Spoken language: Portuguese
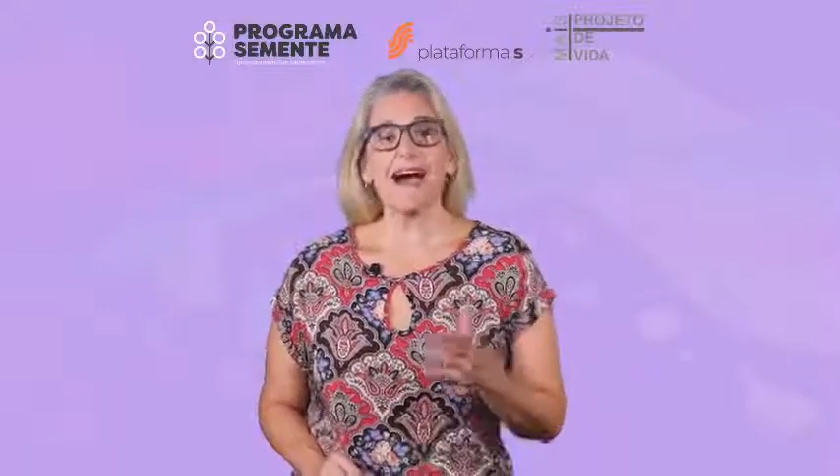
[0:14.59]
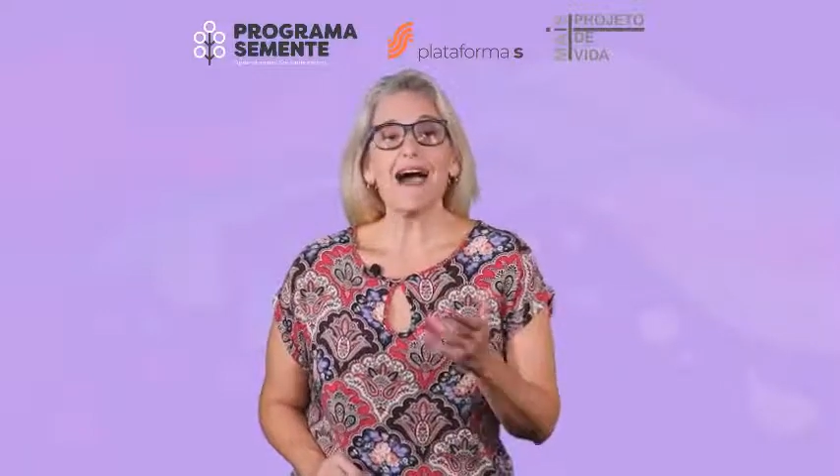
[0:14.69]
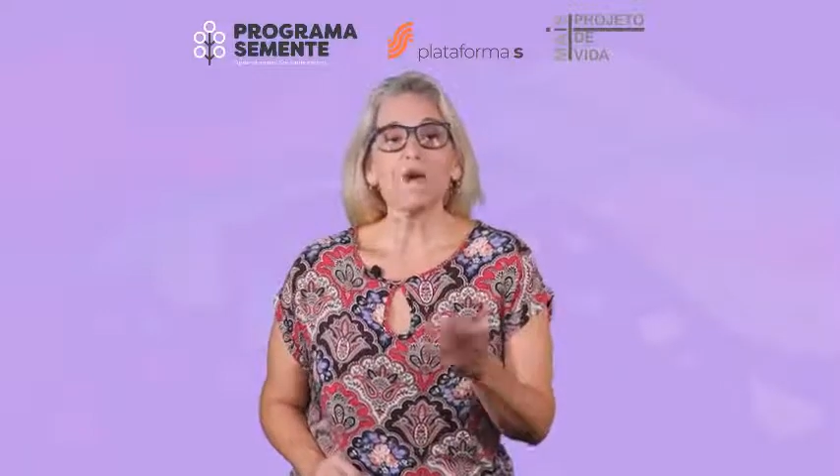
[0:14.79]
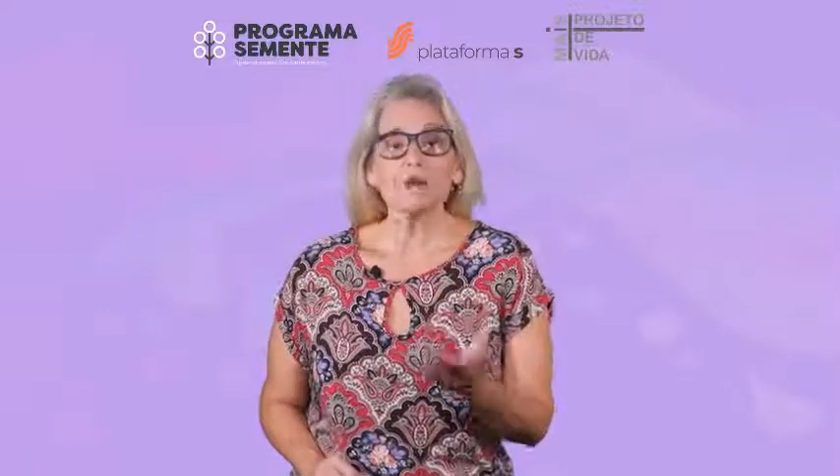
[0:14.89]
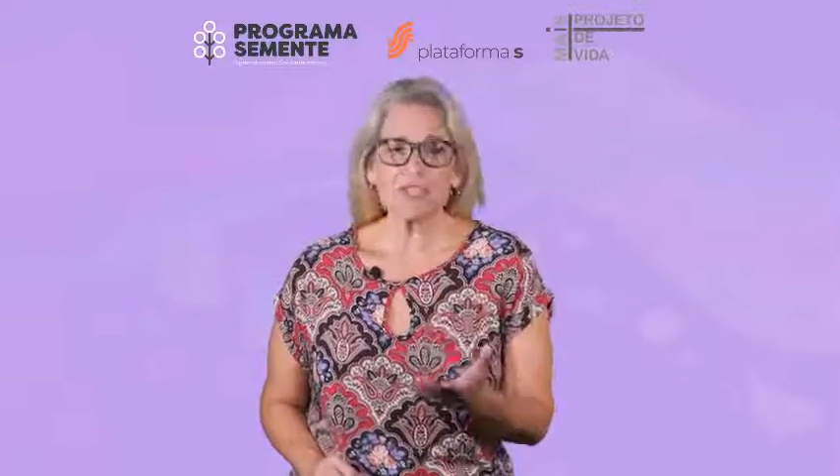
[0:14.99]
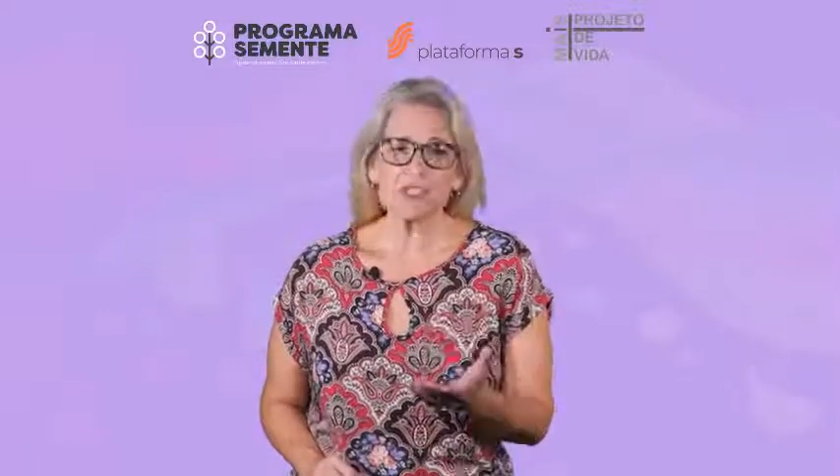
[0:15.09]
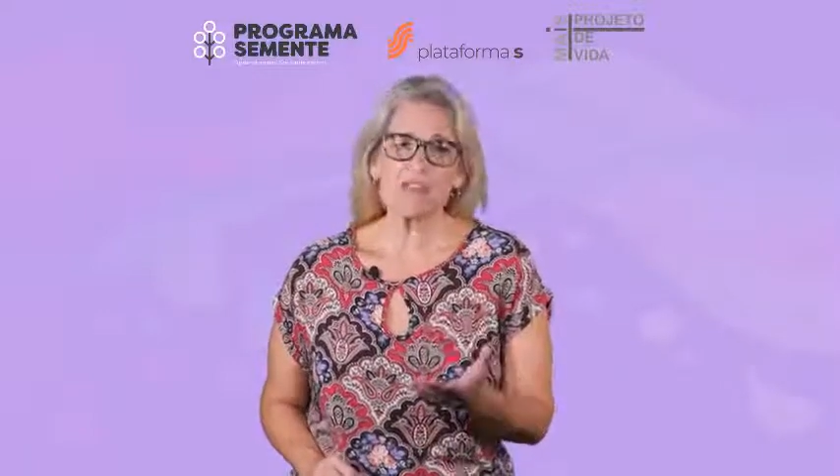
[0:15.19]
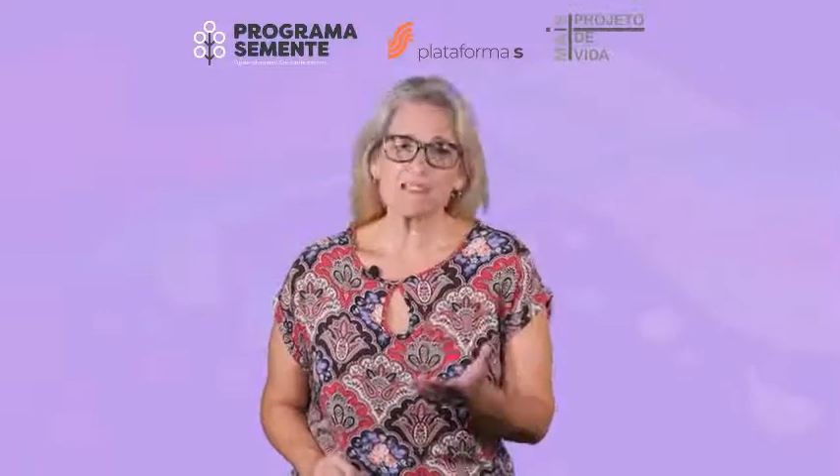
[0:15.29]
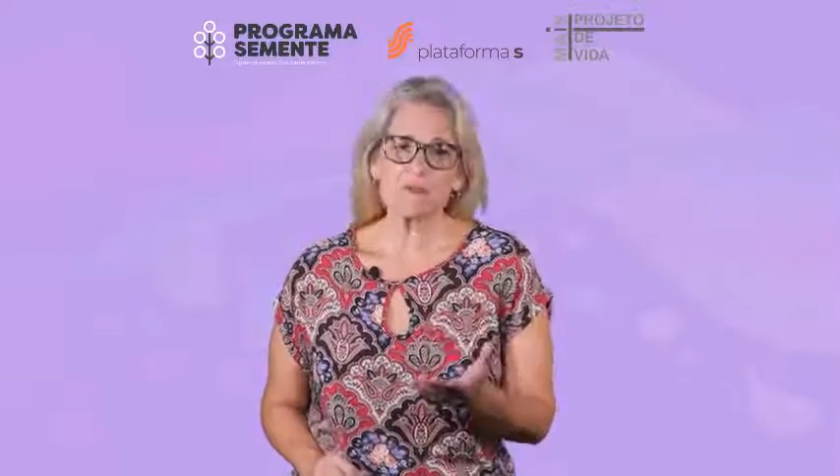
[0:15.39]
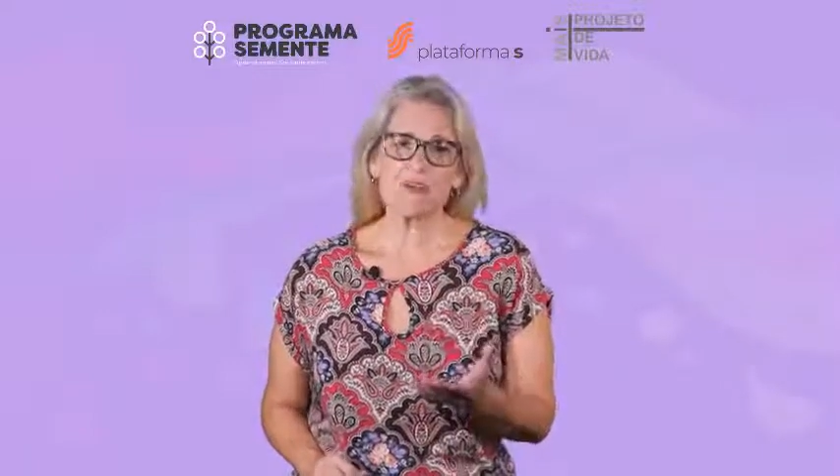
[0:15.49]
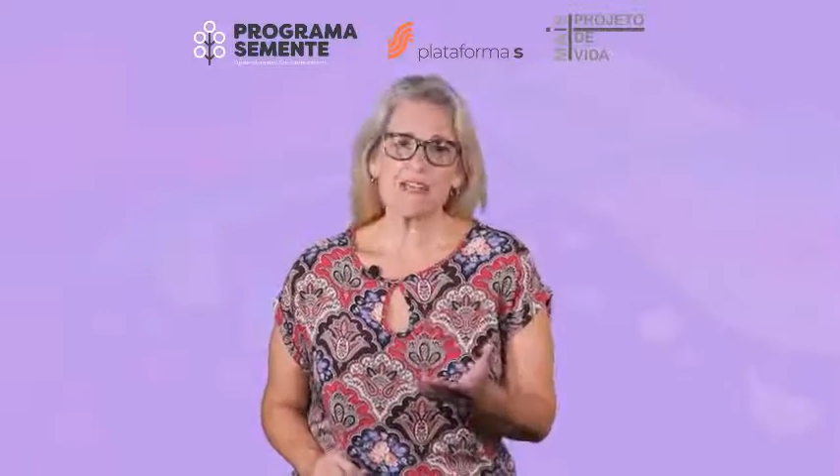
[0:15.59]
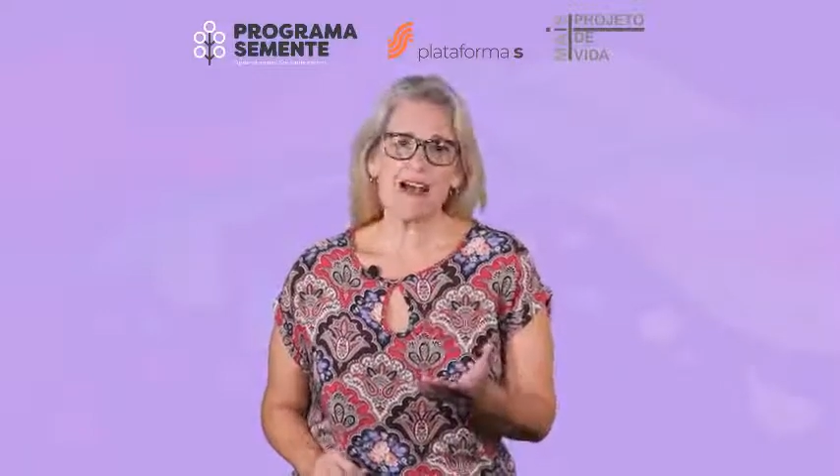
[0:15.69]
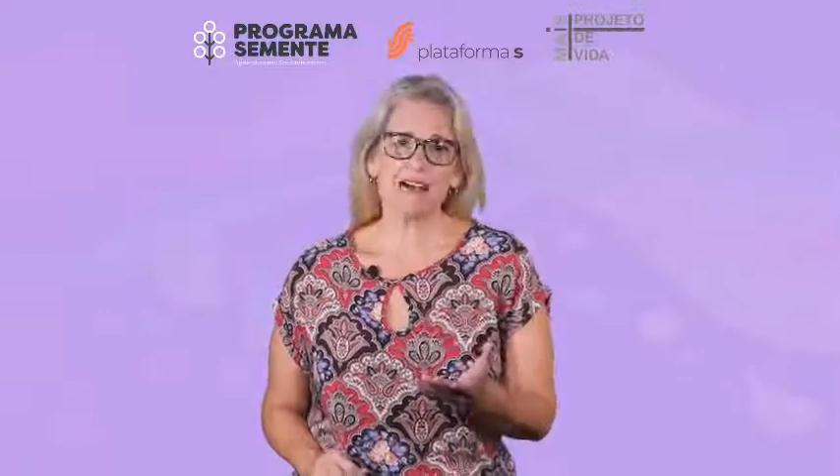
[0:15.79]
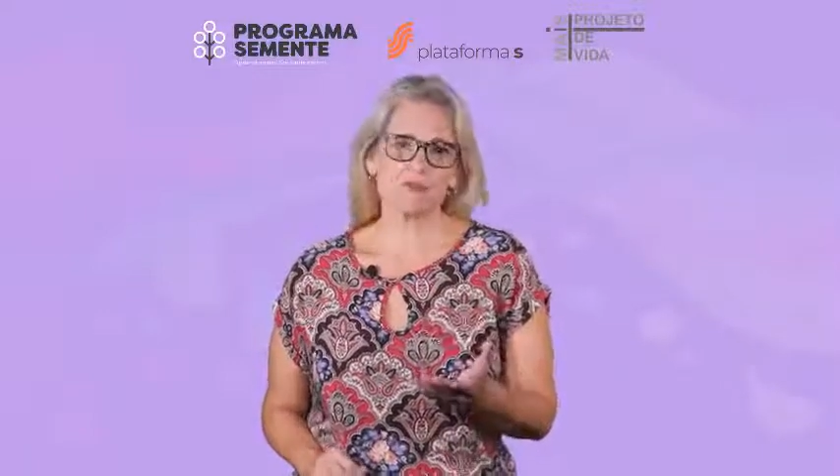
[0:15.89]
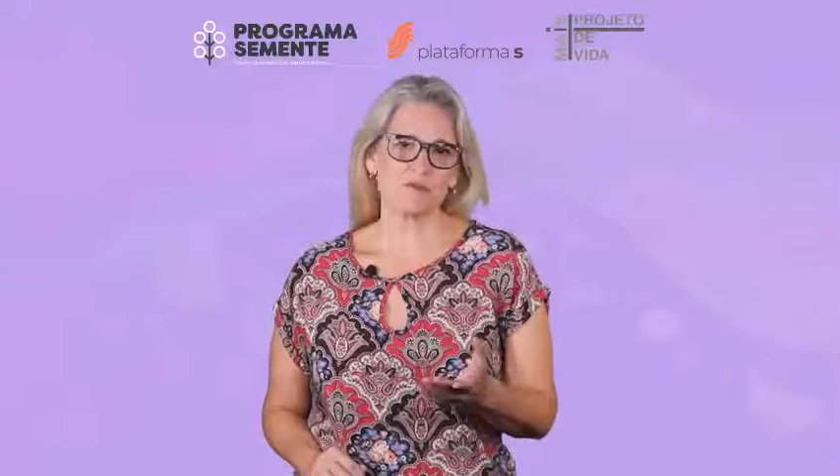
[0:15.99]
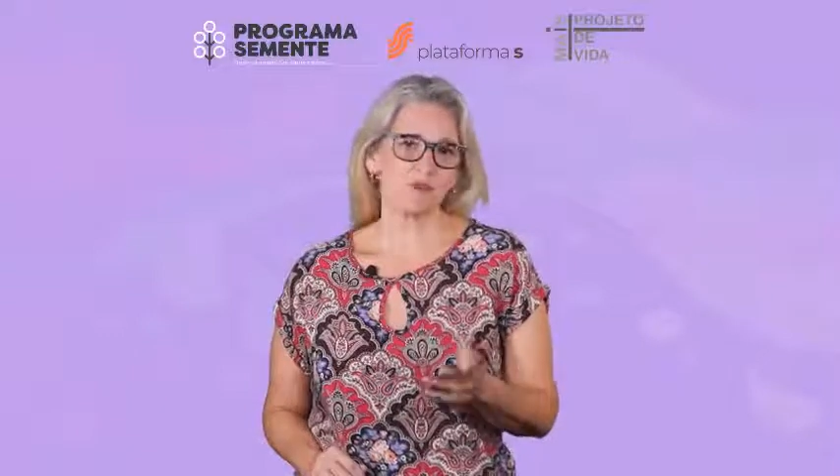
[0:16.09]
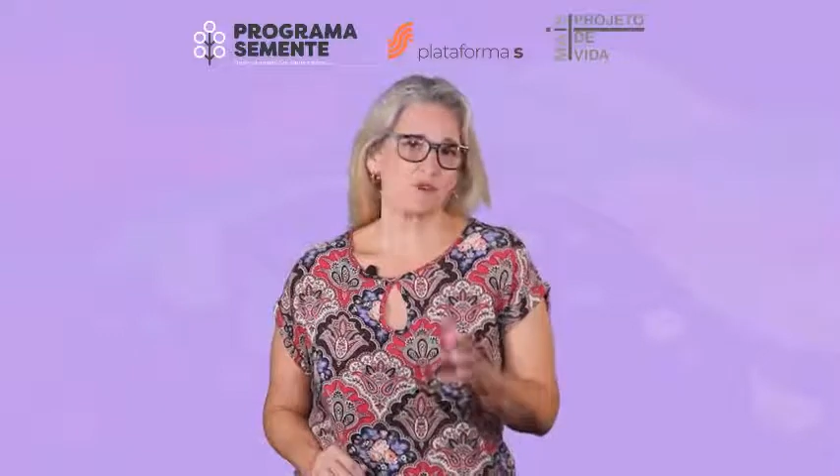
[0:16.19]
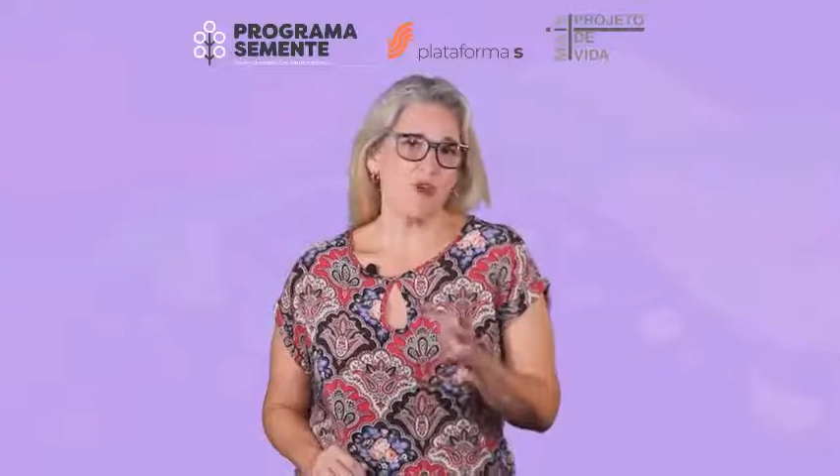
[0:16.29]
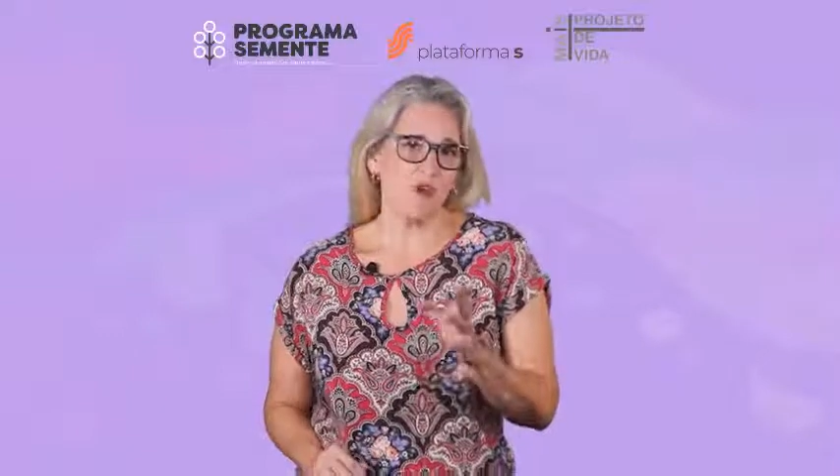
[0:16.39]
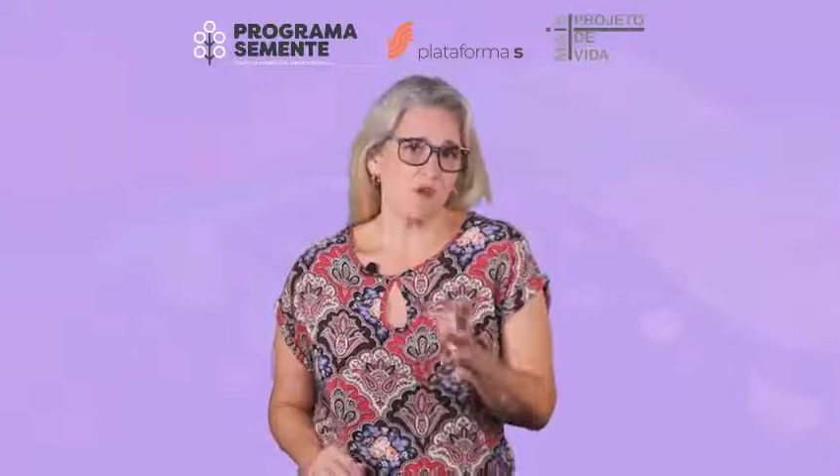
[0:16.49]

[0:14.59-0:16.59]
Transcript: Algo que já esperávamos,